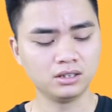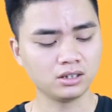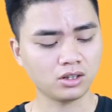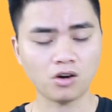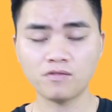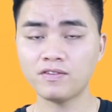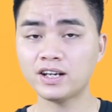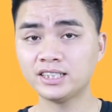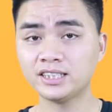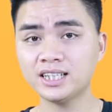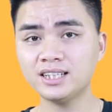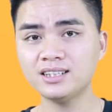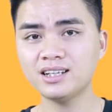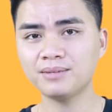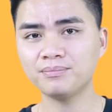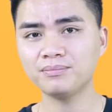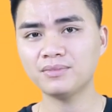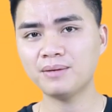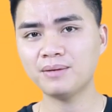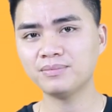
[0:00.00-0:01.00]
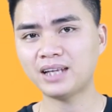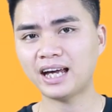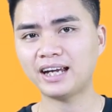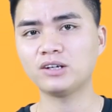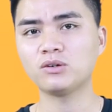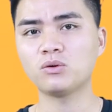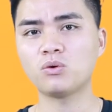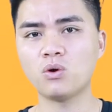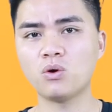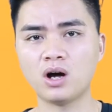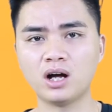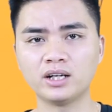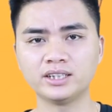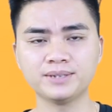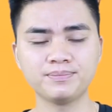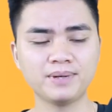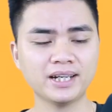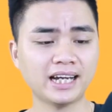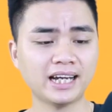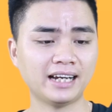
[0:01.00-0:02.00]
còn về chất lượng âm thanh của
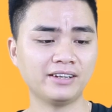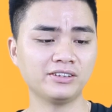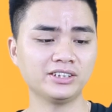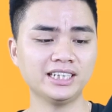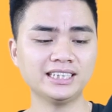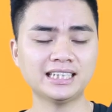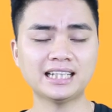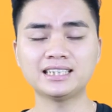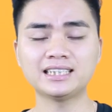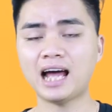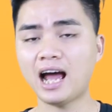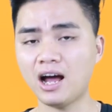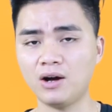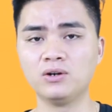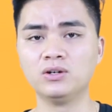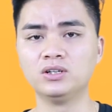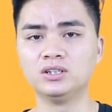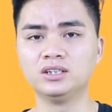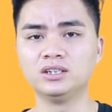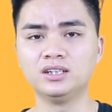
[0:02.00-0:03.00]
chiếc mic này nó sẽ ra sao